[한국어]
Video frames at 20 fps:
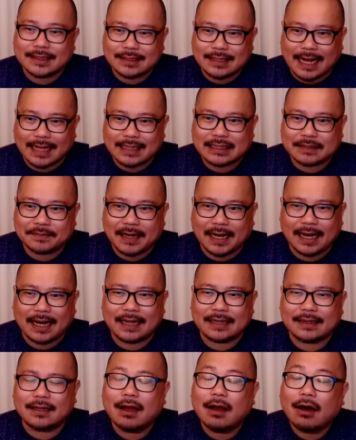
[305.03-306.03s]

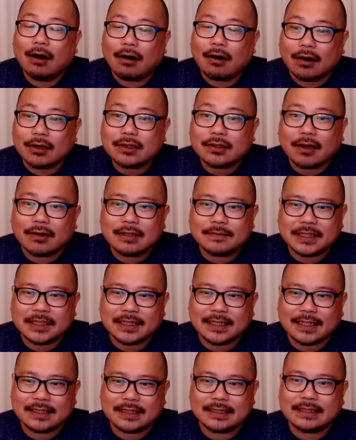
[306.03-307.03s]
않지만 어떤
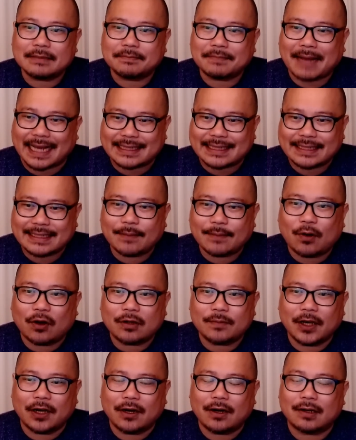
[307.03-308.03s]
음식이든 맛있게
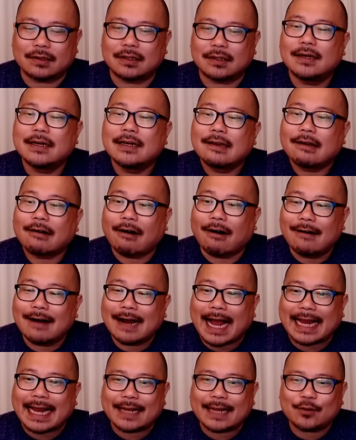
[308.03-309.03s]
먹으면
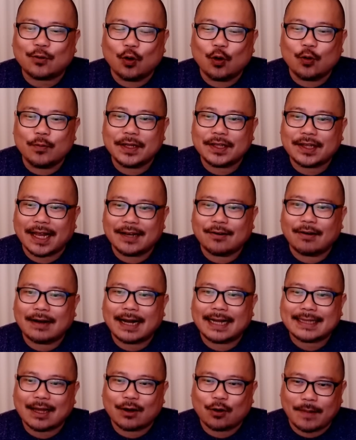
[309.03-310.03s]
건강에 도움이 되는 것
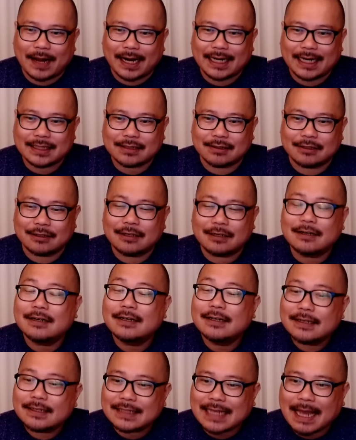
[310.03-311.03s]
같다고 말해서
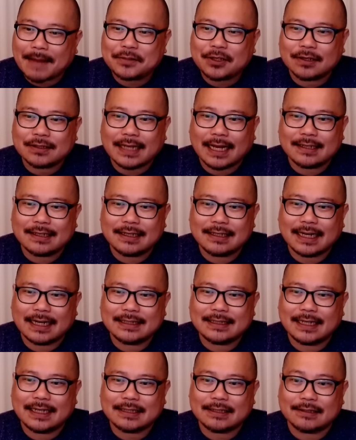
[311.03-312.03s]
참석자들
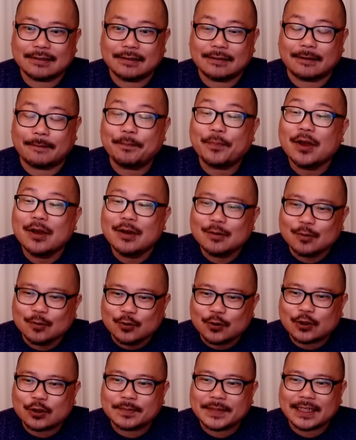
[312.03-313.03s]
사이에서
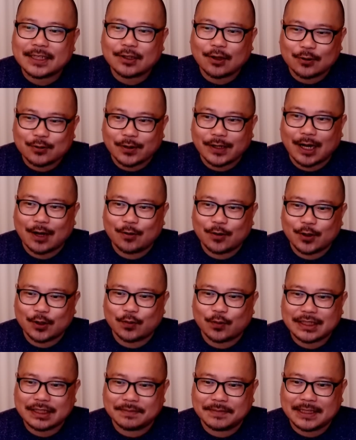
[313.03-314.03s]
웃음이 터져나오기도
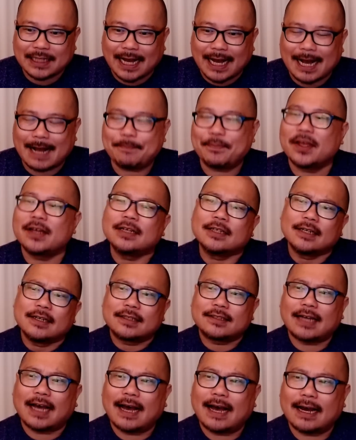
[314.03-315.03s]
했습니다.
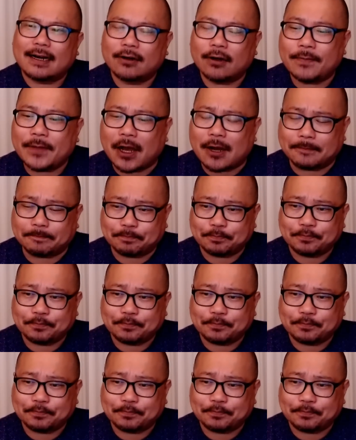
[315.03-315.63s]
자, 그러면